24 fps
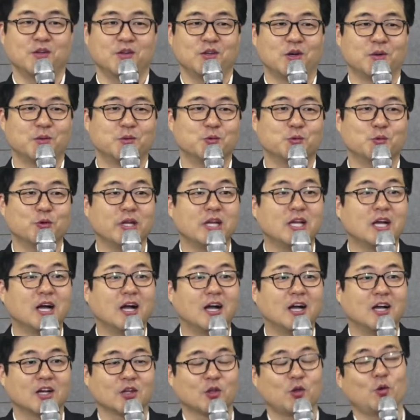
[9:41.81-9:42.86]
여러분
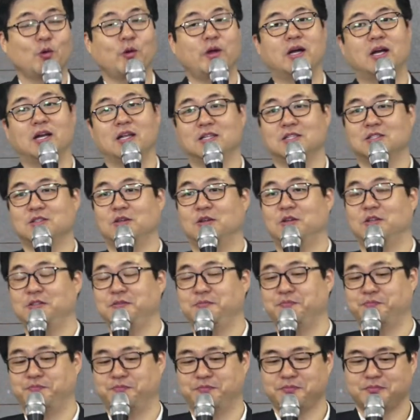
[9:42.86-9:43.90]
우리가 교회 안에서
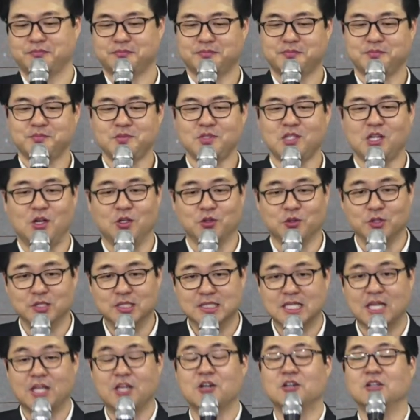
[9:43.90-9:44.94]
어떤
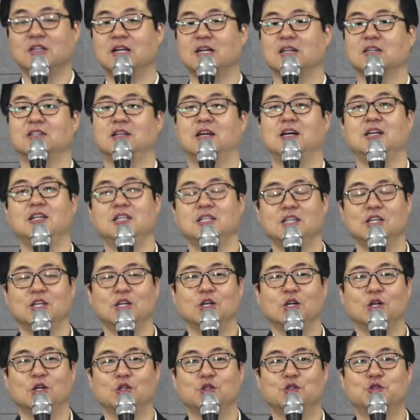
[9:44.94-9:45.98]
사역을 하거나
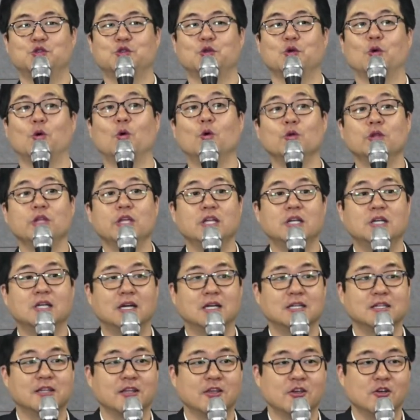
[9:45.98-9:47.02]
좋은 일을
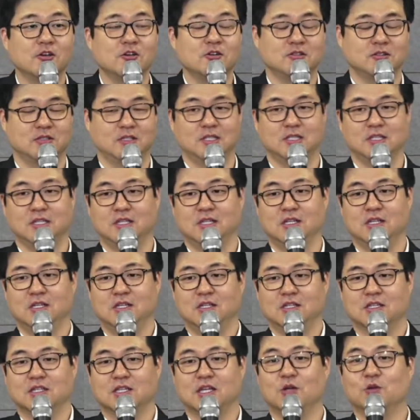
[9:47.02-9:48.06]
할 때요.
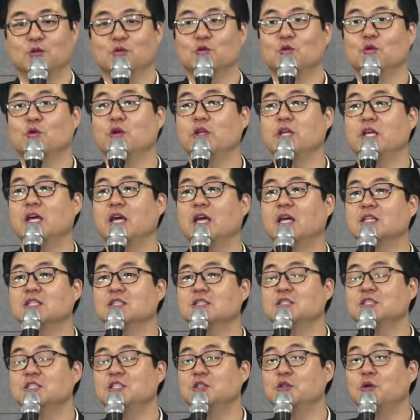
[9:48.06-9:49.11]
그냥 우리의
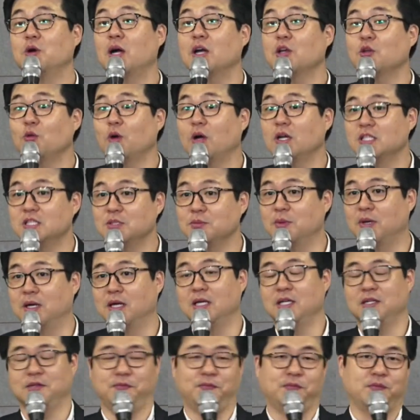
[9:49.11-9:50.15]
의지로 하기도
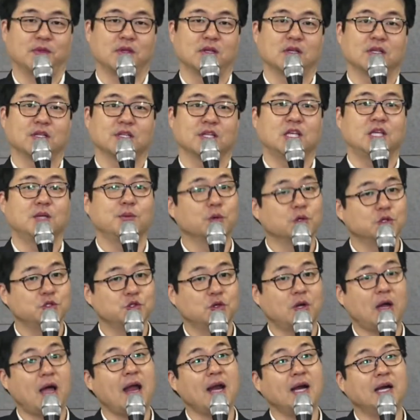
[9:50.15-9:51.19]
하지만
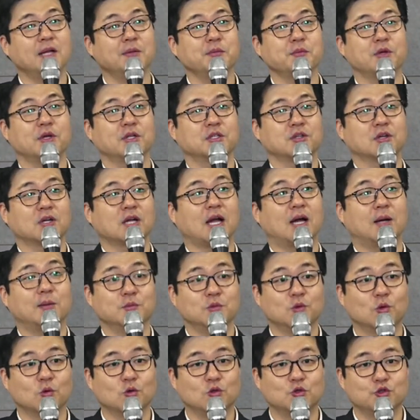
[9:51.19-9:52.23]
기본적으로 하나님께서
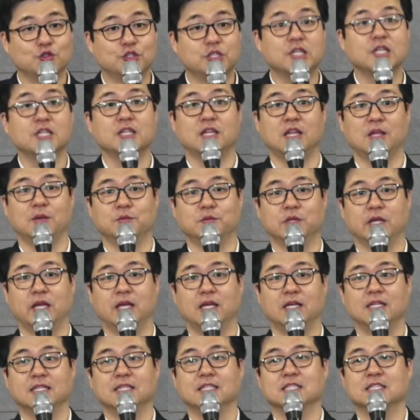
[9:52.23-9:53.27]
감동을 주시기 때문에
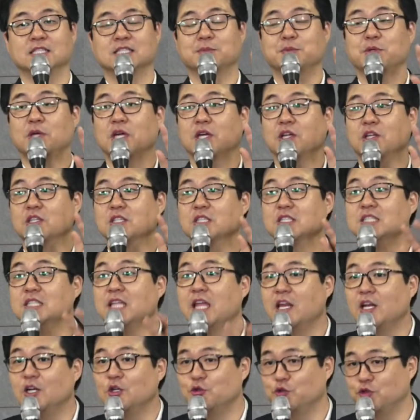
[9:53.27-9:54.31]
쉽게 얘기해서
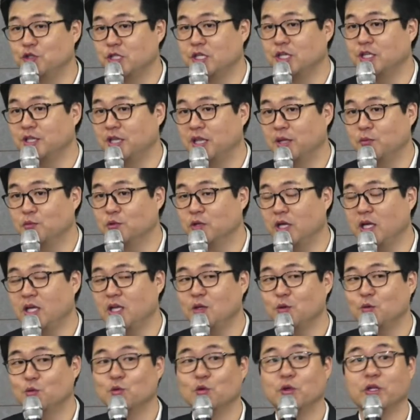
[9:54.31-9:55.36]
은혜를 주시기 때문에
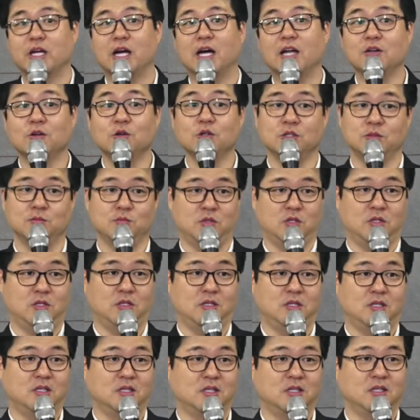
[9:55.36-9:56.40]
우리가 하는 것입니다.